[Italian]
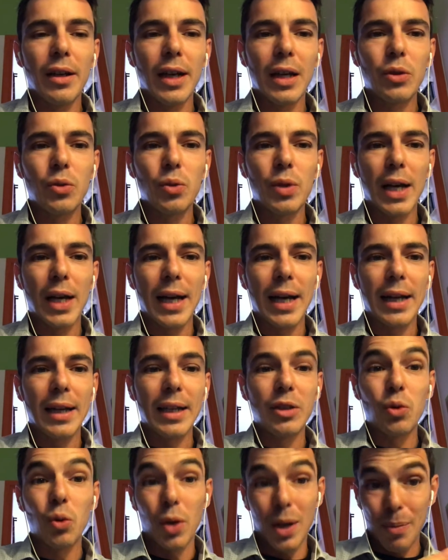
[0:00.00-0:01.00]
ad una
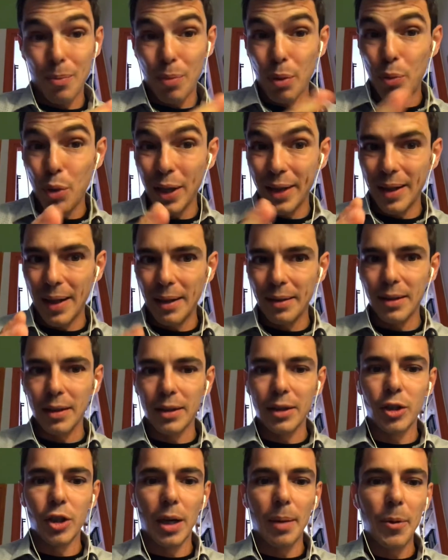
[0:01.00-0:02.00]
lettura un po' più attenta,
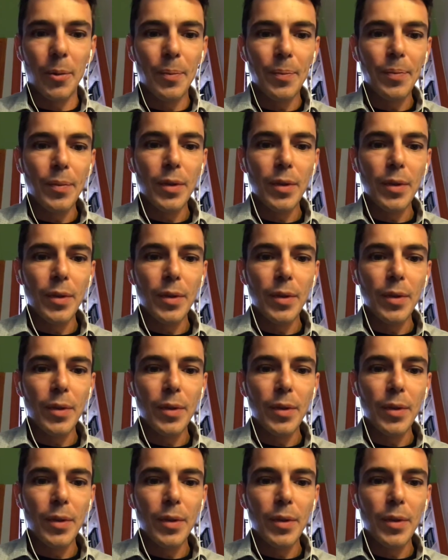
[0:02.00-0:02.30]
diciamo.